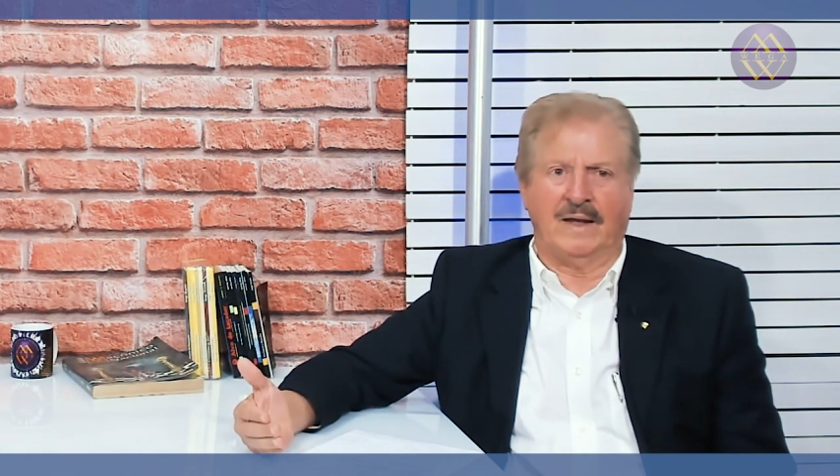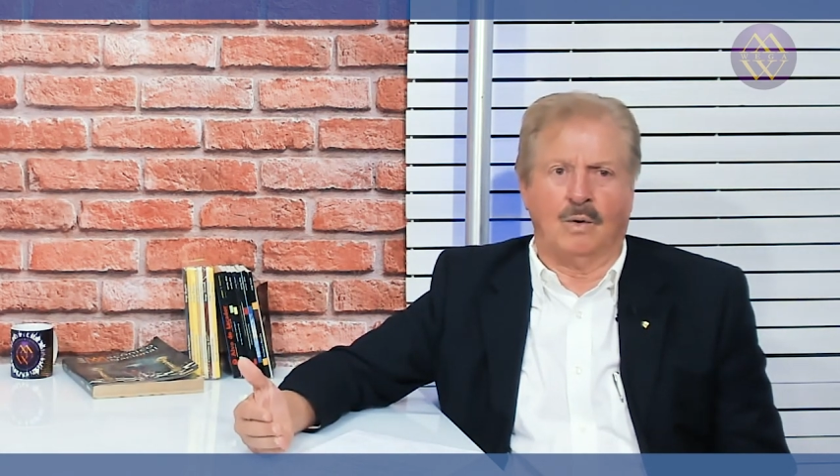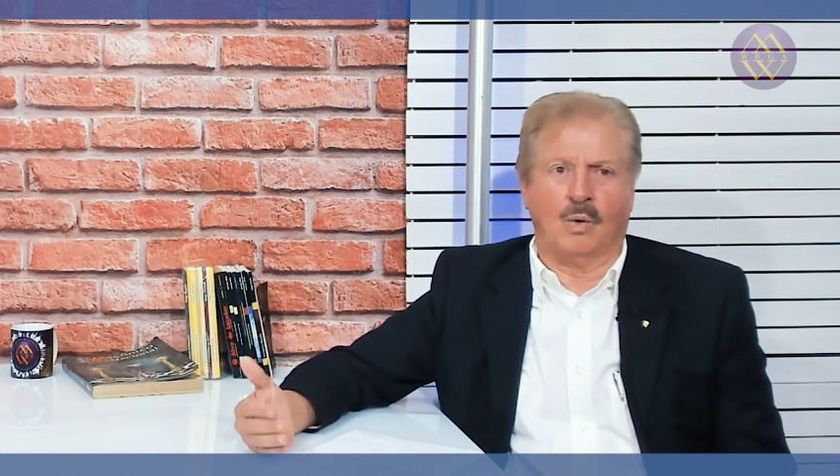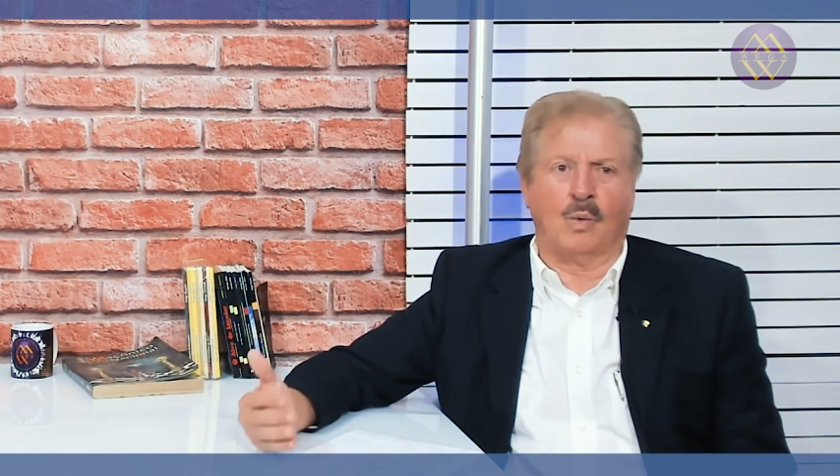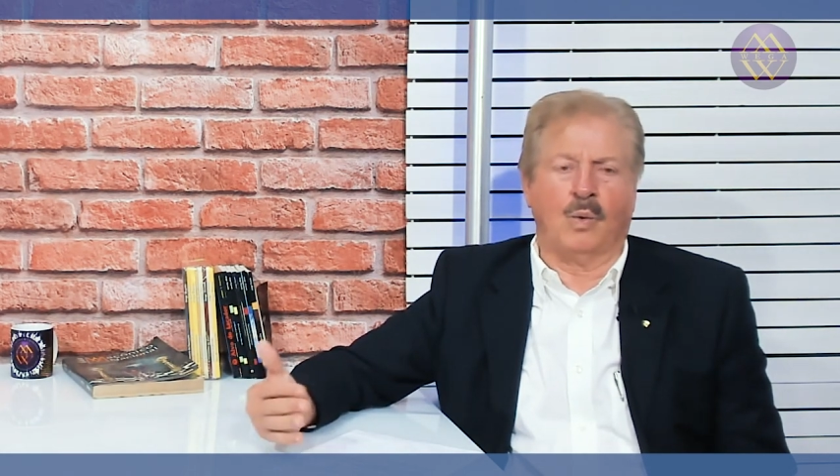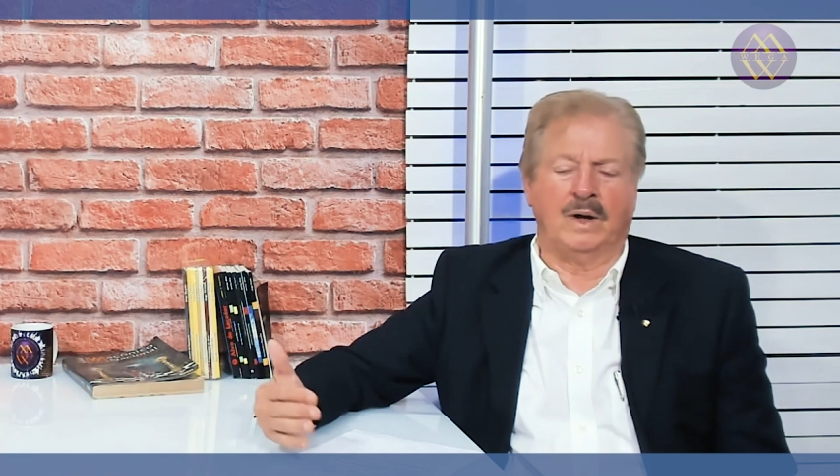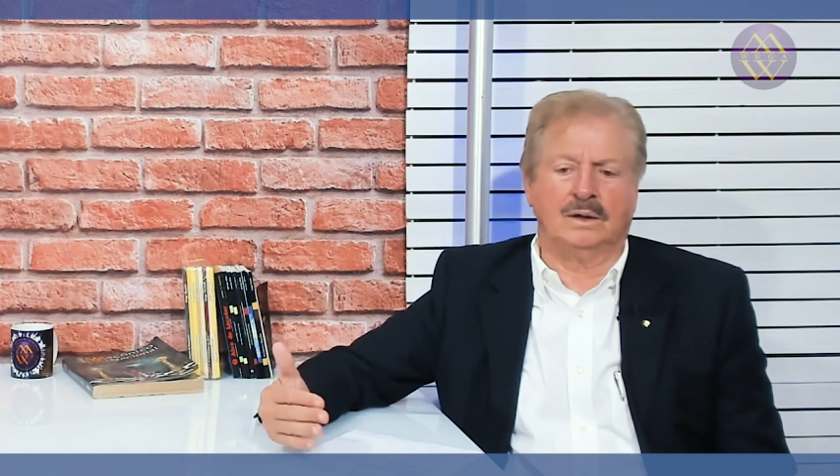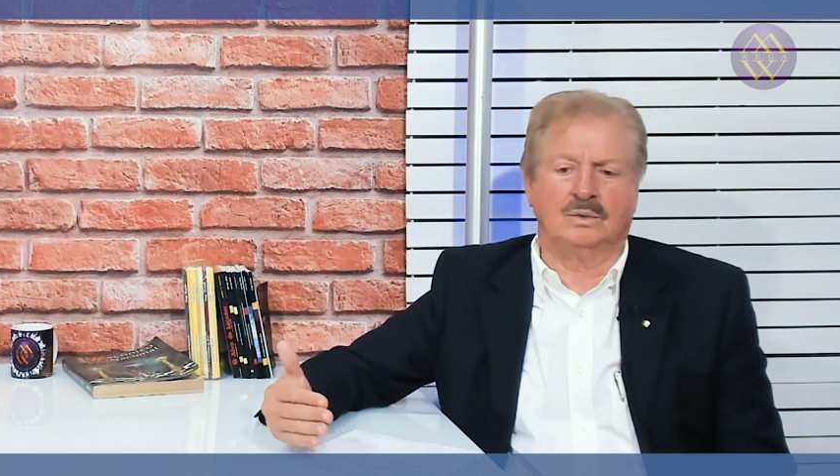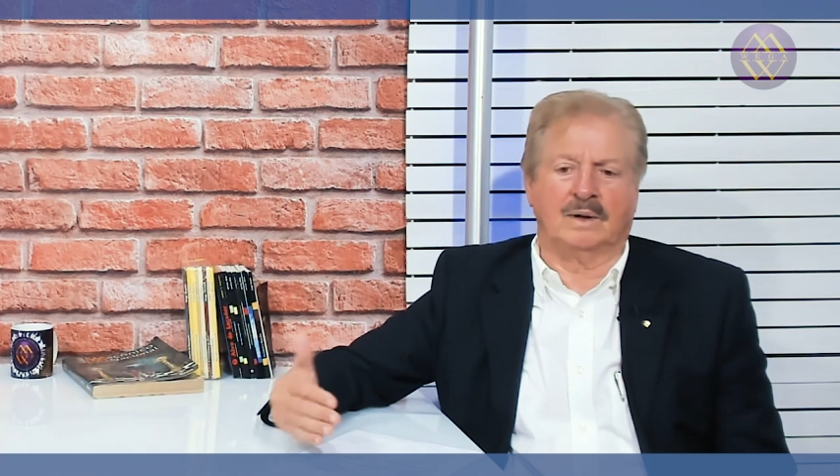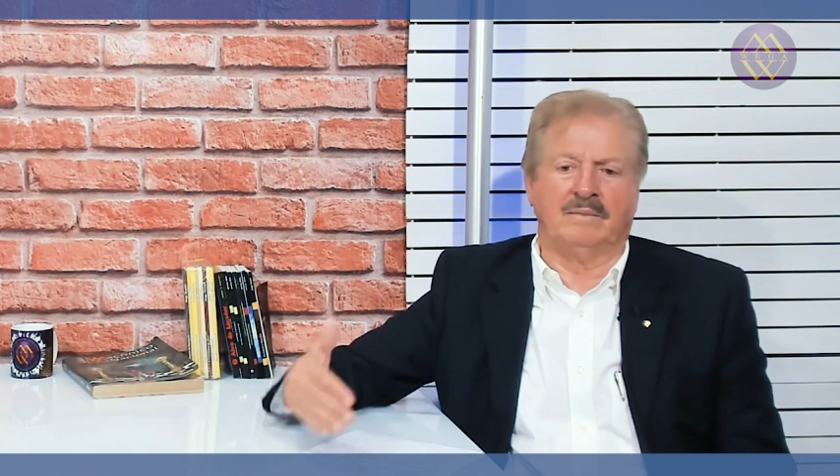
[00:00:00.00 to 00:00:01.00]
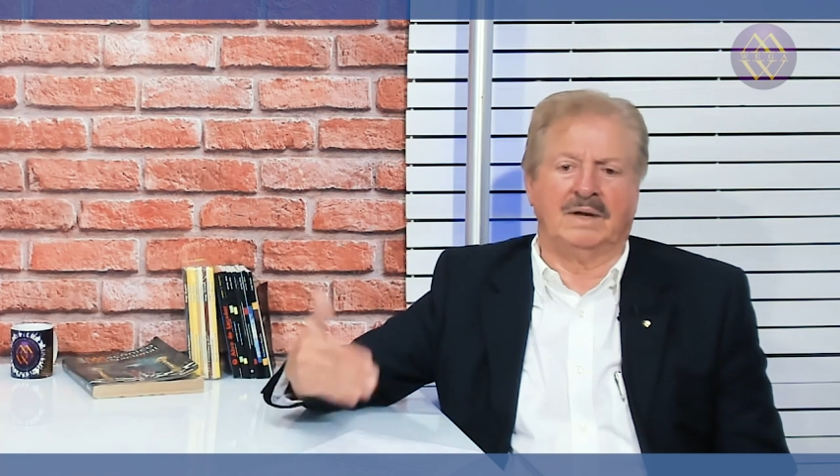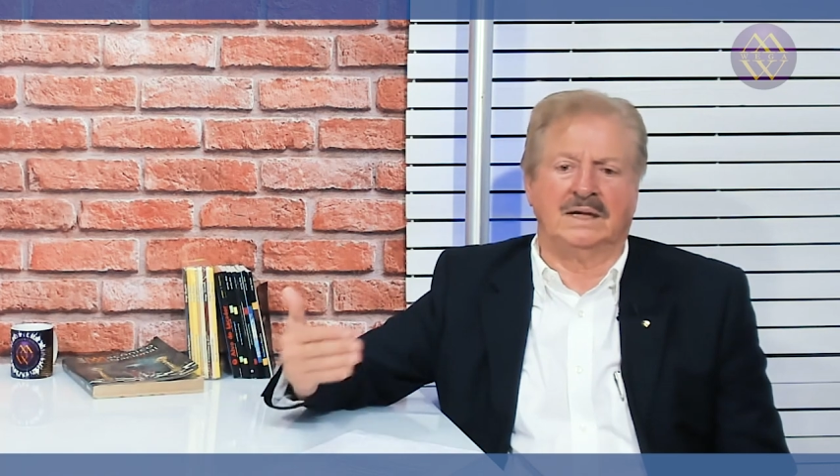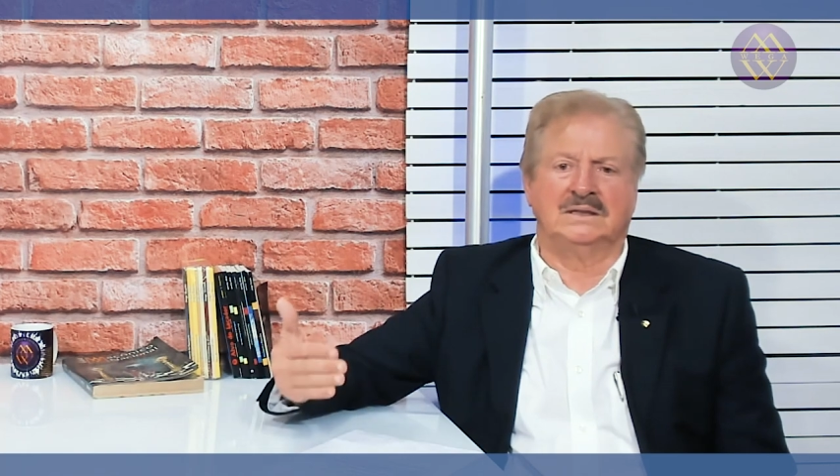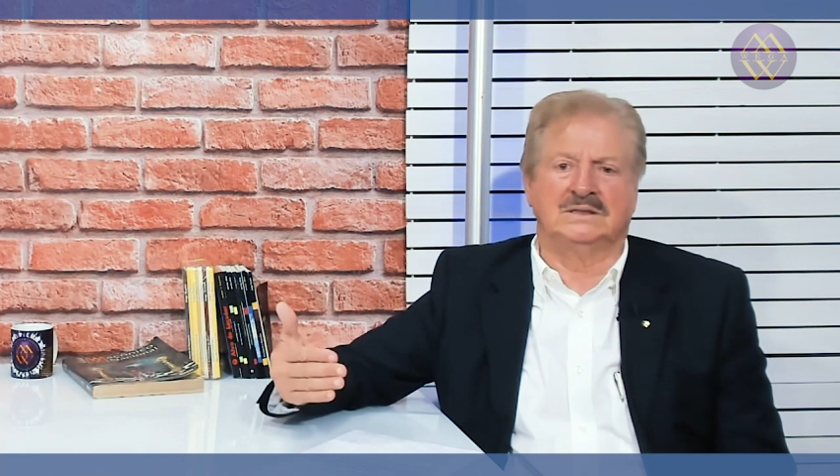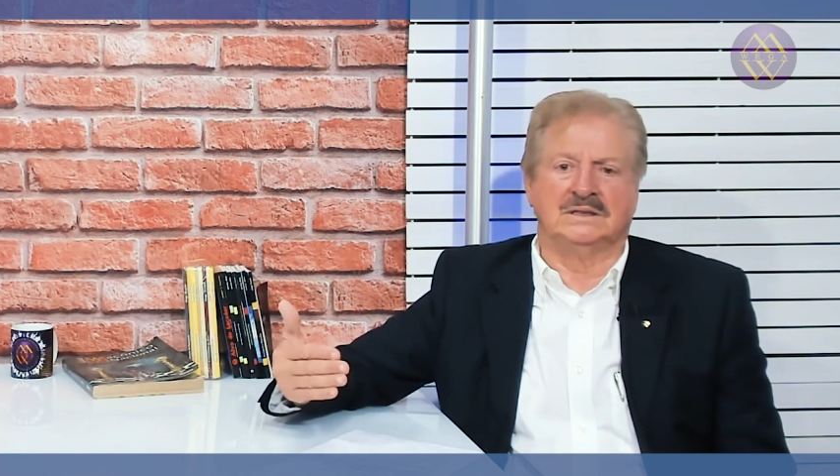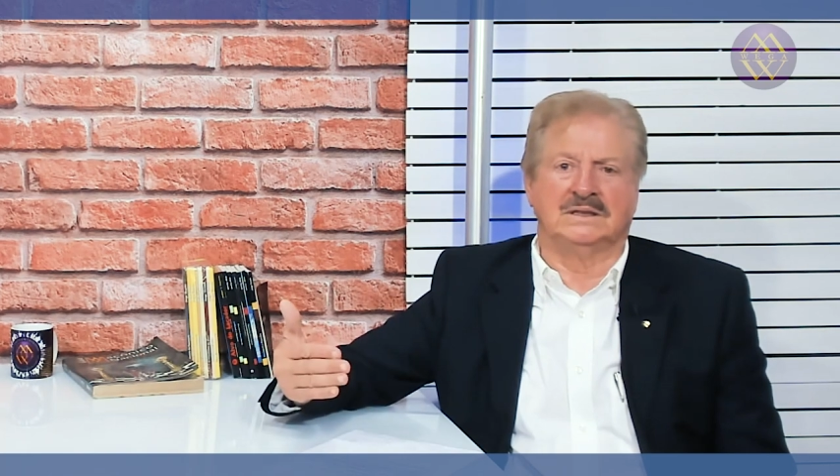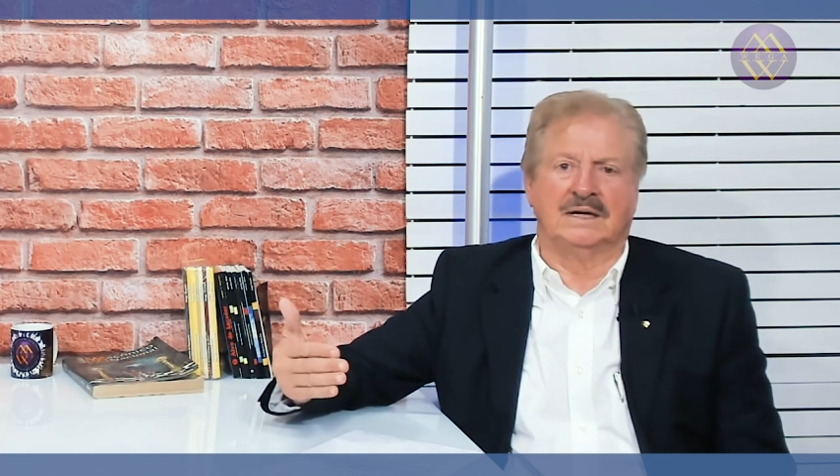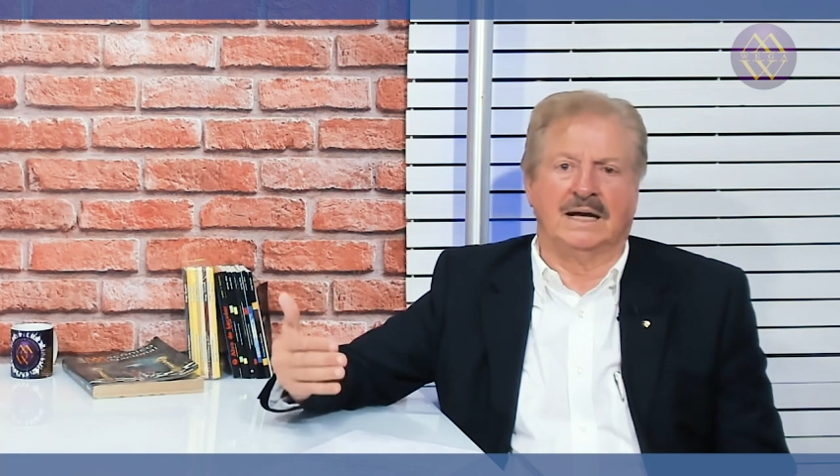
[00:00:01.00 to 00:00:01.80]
o quanto a mente